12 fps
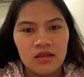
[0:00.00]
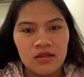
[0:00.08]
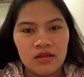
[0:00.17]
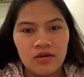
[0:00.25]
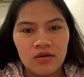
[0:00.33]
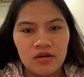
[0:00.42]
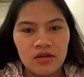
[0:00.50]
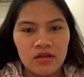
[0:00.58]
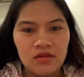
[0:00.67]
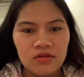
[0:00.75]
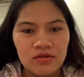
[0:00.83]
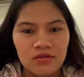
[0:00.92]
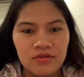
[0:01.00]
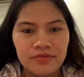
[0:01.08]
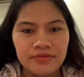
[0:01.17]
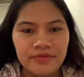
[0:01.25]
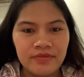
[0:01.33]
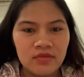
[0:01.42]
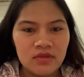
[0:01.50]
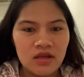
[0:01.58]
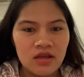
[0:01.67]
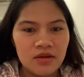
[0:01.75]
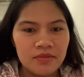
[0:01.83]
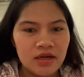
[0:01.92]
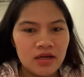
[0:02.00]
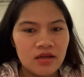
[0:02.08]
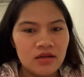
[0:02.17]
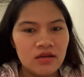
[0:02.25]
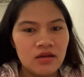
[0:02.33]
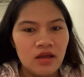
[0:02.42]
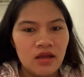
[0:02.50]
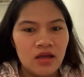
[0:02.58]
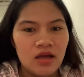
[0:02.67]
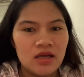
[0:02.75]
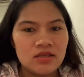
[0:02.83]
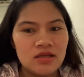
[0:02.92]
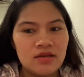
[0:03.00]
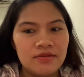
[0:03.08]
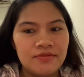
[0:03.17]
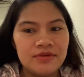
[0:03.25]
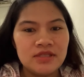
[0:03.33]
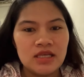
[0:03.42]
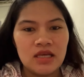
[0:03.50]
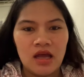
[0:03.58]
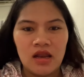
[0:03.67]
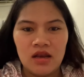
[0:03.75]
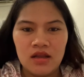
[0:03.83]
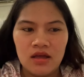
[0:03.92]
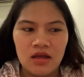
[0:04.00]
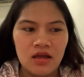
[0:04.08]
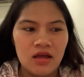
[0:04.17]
tawag nito, hindi naman as in physical na